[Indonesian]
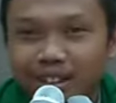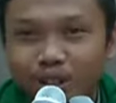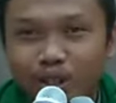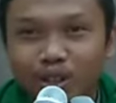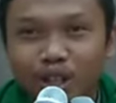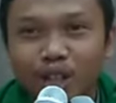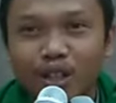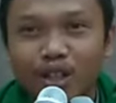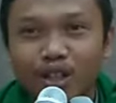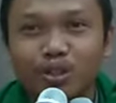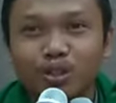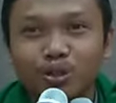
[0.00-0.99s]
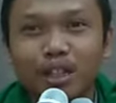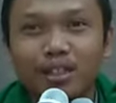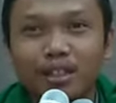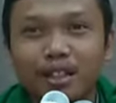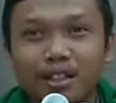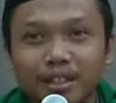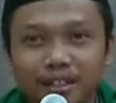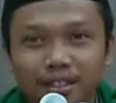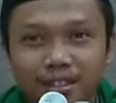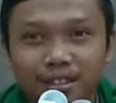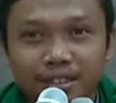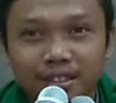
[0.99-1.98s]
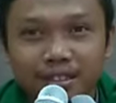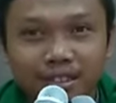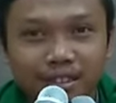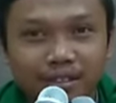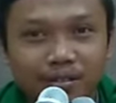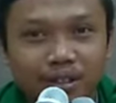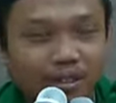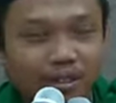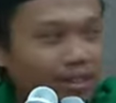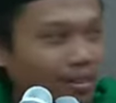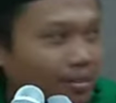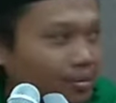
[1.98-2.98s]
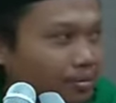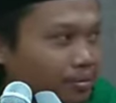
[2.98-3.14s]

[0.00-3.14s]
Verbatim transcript: Dari saking susahnya waktu itu.